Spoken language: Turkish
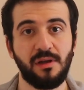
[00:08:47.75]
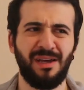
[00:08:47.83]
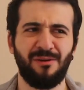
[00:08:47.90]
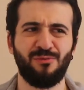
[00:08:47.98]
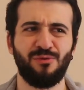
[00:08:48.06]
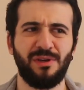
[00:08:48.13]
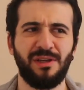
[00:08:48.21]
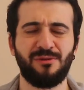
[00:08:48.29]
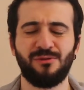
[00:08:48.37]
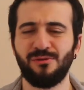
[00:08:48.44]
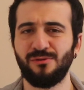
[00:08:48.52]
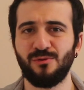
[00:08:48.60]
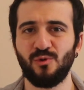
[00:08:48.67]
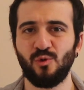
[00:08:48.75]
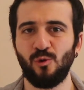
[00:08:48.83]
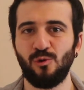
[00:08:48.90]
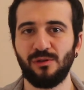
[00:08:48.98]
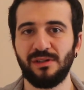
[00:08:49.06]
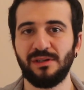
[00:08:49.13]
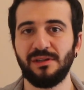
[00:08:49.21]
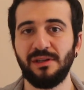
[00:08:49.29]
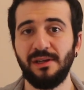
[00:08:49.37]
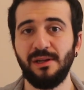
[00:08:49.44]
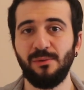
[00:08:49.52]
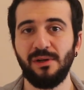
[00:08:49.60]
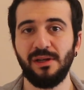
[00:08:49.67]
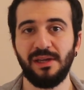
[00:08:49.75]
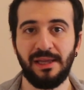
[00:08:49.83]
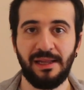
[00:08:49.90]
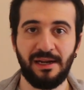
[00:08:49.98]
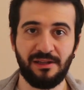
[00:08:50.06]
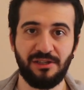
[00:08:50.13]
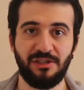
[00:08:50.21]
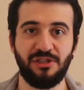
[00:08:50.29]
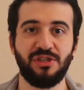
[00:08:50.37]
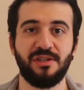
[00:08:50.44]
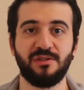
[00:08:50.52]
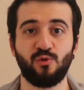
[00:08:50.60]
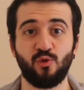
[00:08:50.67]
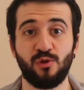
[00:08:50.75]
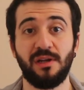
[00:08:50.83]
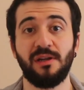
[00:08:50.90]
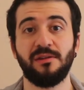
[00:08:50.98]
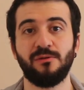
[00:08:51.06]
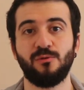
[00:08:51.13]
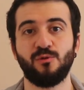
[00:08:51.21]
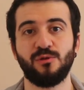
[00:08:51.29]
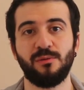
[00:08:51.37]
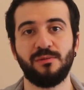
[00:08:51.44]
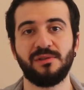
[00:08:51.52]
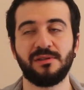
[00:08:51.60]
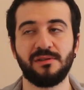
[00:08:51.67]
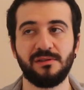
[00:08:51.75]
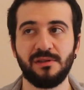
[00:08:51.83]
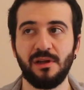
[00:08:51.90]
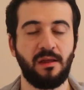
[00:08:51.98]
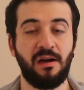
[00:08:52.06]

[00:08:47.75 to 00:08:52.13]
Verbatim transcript: Ya bu ilk gördüğünüz zorlukları değil ama ileride yaşayacağınız güzel anları düşünebilirsiniz.